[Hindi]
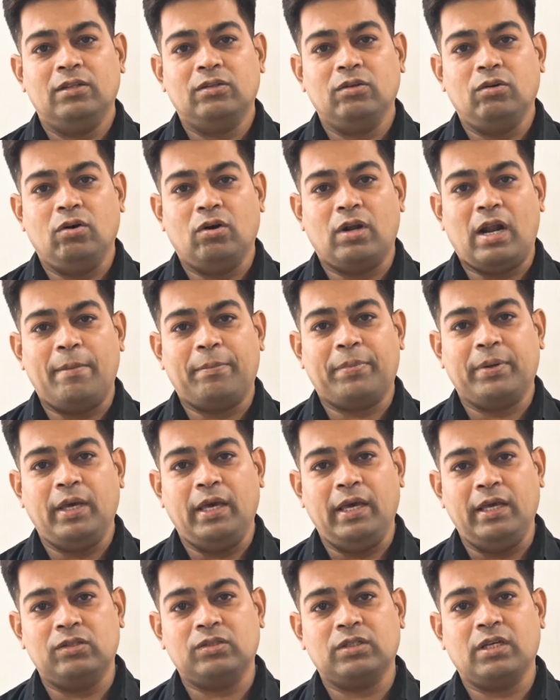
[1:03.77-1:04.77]
तो और आपकी
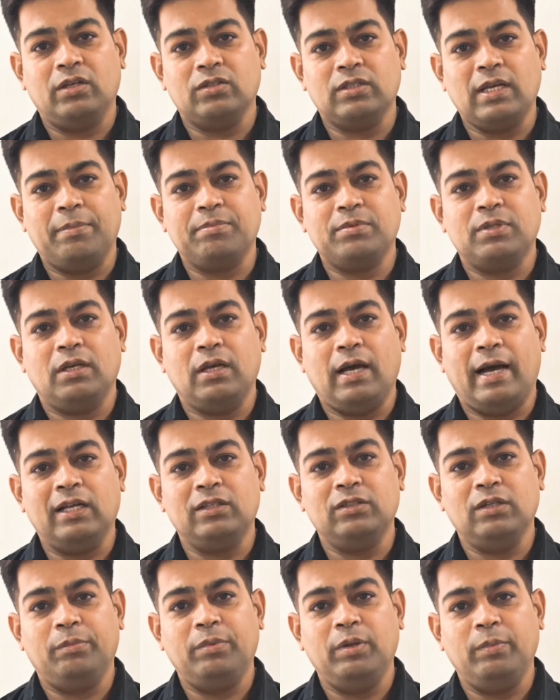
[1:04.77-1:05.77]
एज के हिसाब से
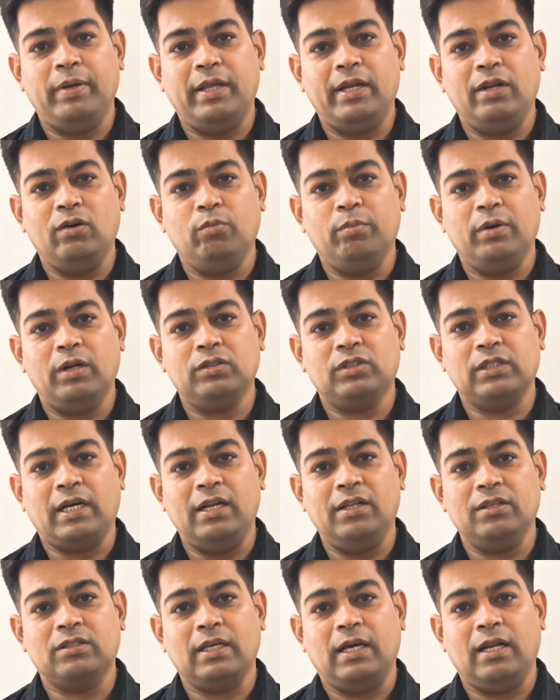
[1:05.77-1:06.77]
आज अभी मेरी उम्र
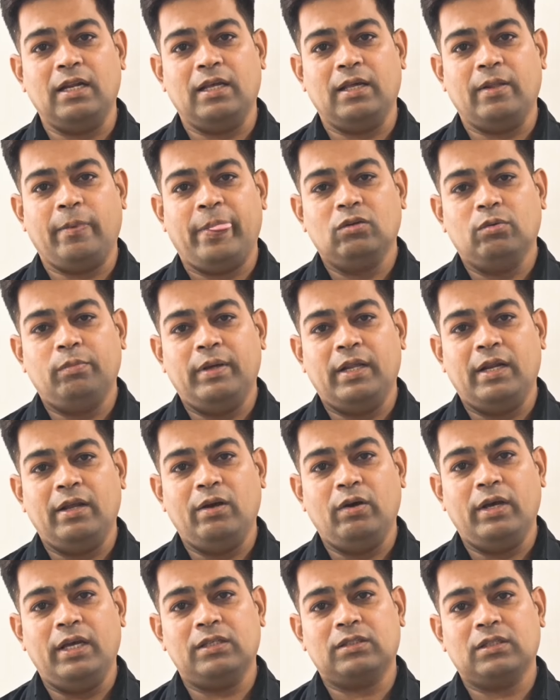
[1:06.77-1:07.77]
40 साल है तो मेरे
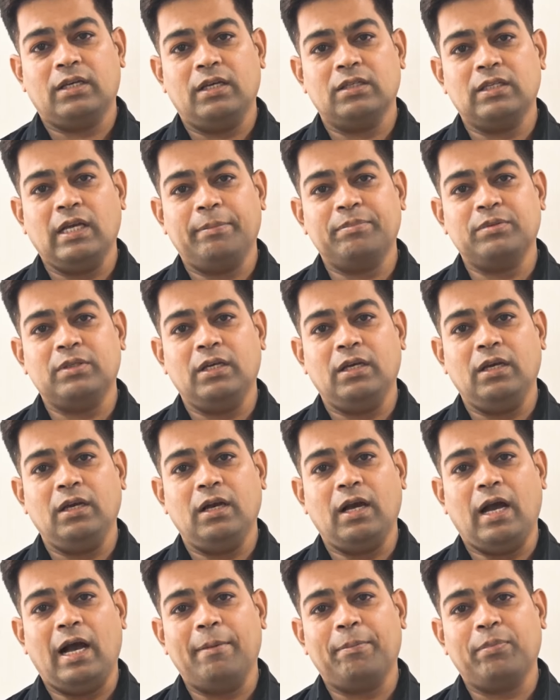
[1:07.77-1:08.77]
एज के हिसाब से
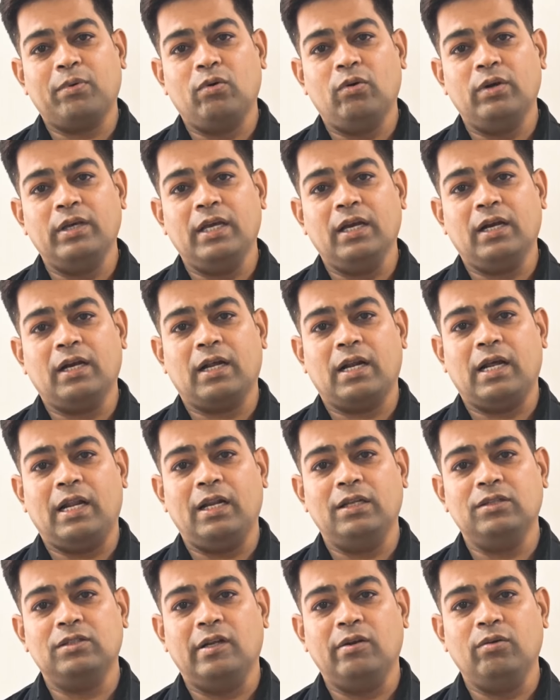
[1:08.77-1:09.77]
आपको ये
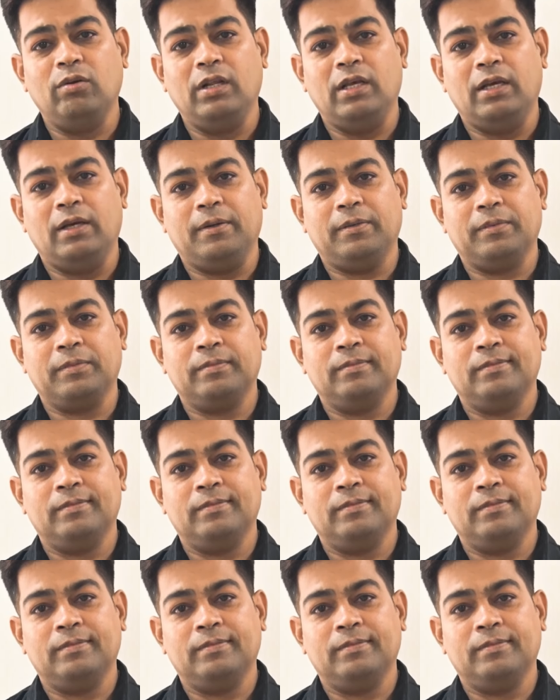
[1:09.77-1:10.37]
कराना ज़रूरी है